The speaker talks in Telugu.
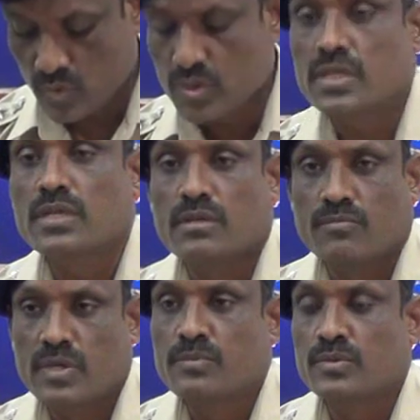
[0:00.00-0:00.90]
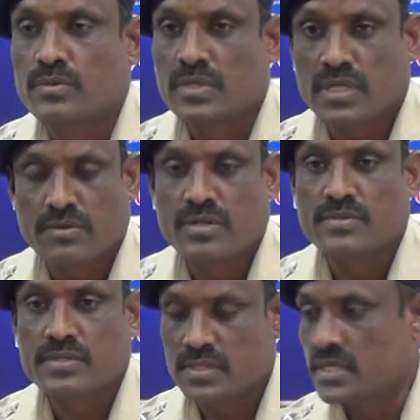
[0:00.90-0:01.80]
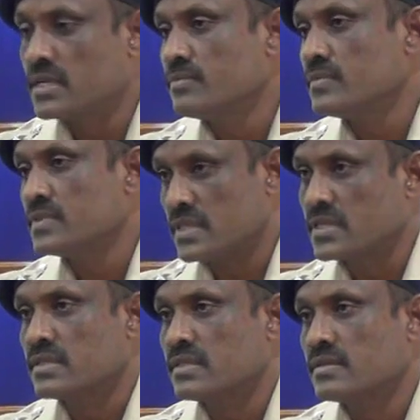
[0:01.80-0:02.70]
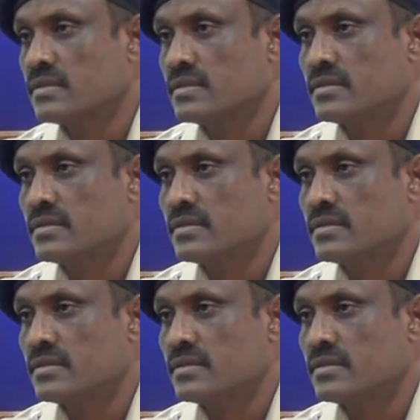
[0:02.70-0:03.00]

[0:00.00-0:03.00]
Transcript: స్కూటీ మేము రికవరీ చేయడం జరిగింది